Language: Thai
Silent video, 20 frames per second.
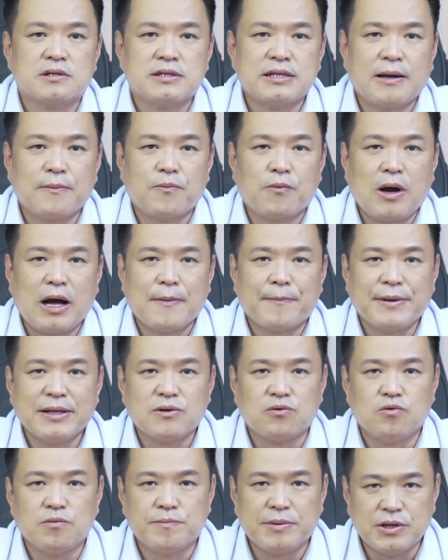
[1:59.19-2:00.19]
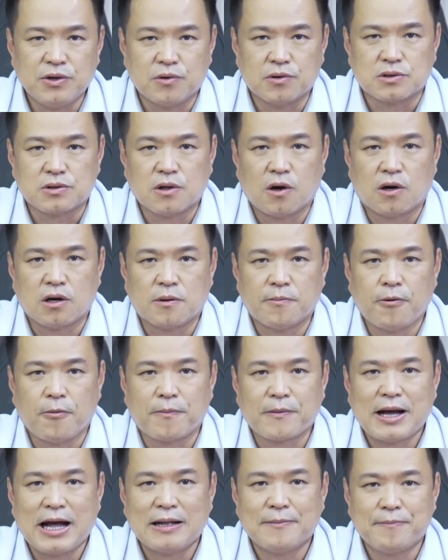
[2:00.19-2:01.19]
นับว่าเป็นคุณประโยชน์ต่อระบบ
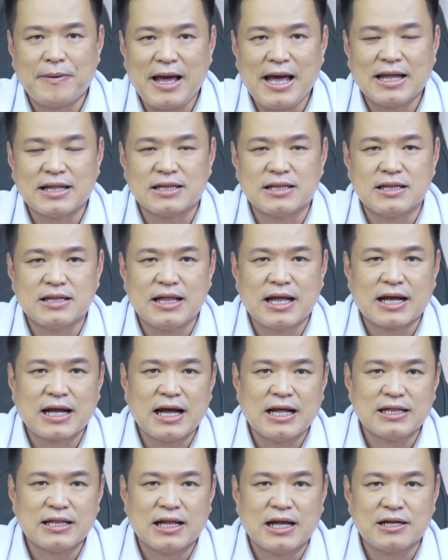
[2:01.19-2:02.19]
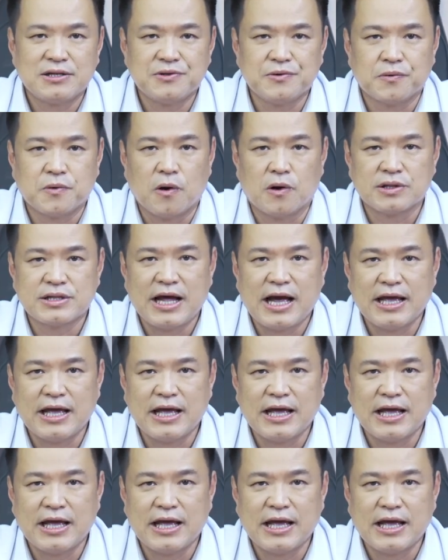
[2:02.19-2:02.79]
การแพทย์และการสาธารณสุขของไท